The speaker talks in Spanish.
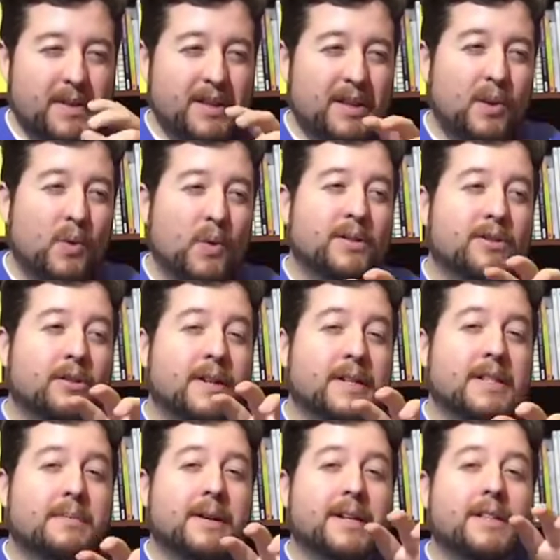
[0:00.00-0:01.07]
Cuando vas
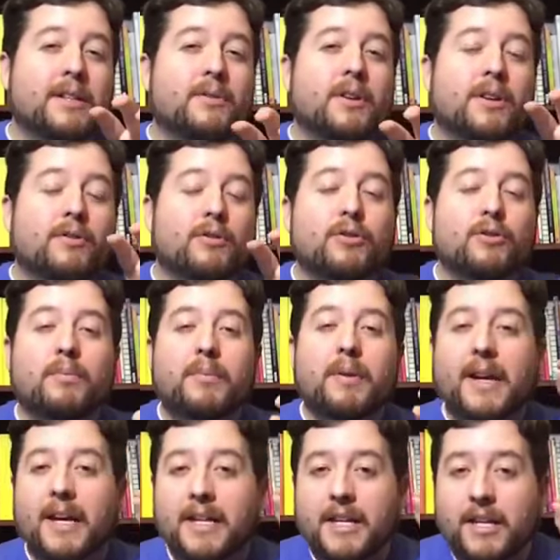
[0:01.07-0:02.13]
a partir un negocio
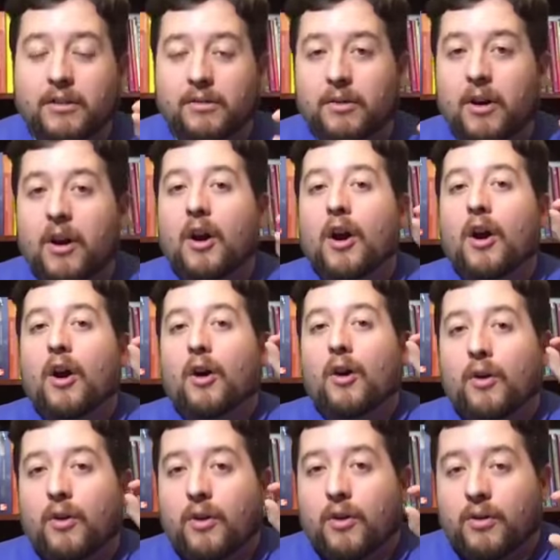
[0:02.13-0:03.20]
pequeñito,
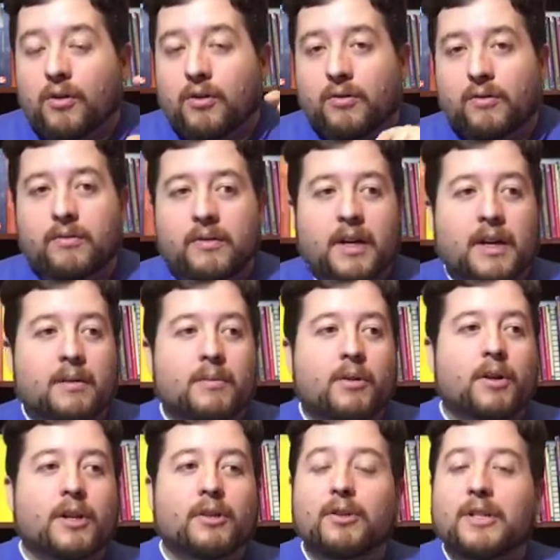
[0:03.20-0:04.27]
ojo, a lo
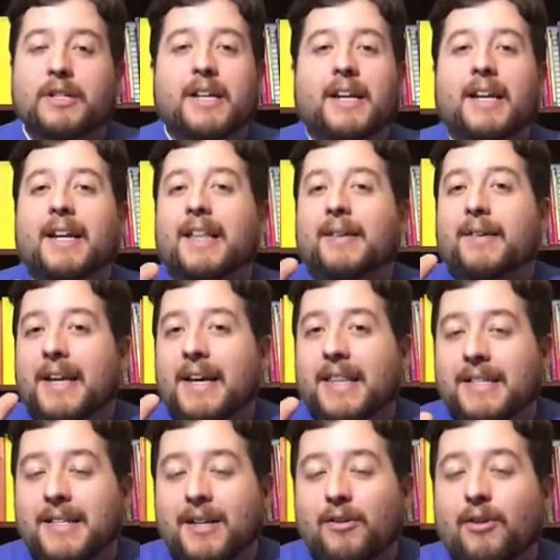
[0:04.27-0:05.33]
mejor esto ni siquiera debería
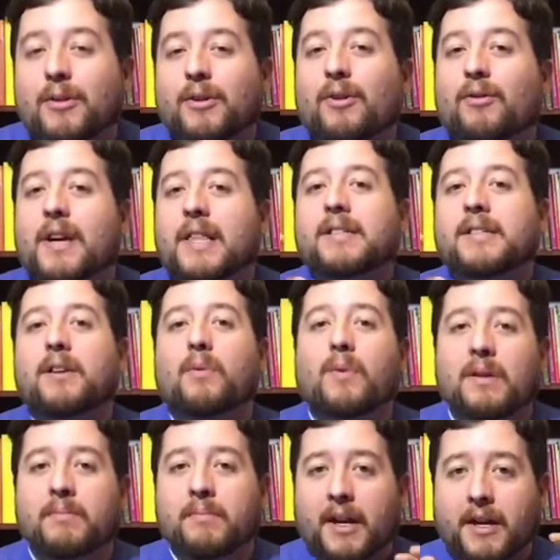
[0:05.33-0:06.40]
decirlo, pero lo voy a decir
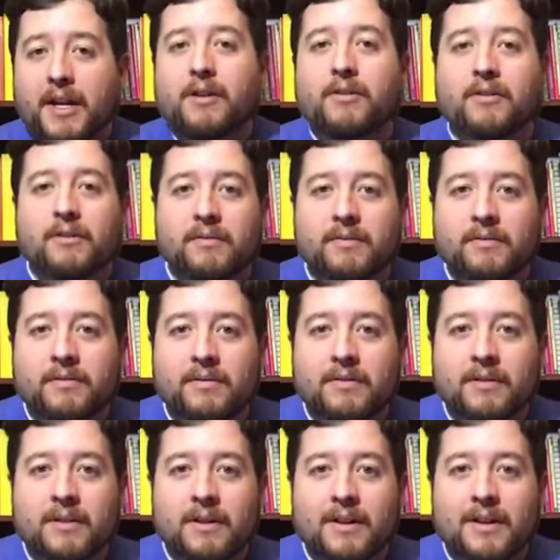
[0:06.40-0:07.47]
igual, me arriesgo.
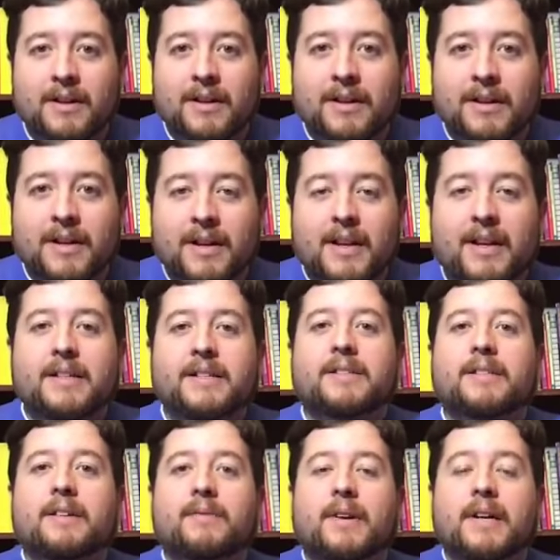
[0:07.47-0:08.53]

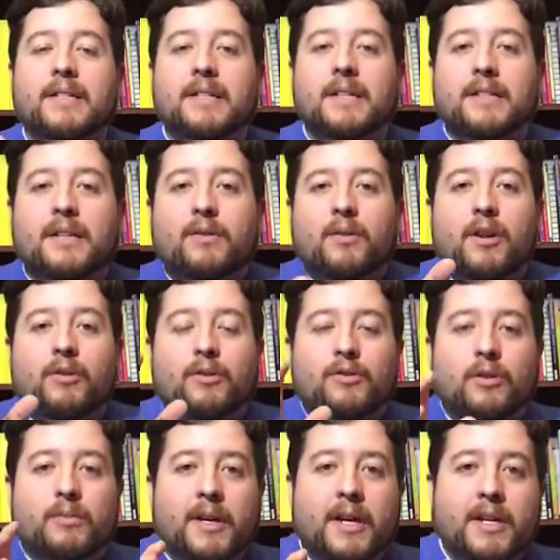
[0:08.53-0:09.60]
Si vas a hacer un
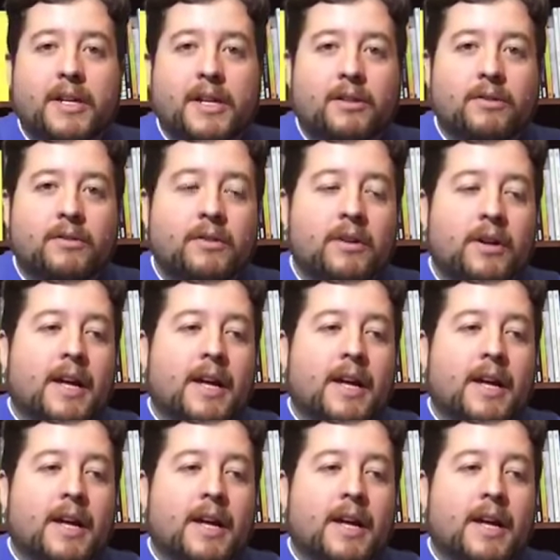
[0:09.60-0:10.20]
negocio pequeñito,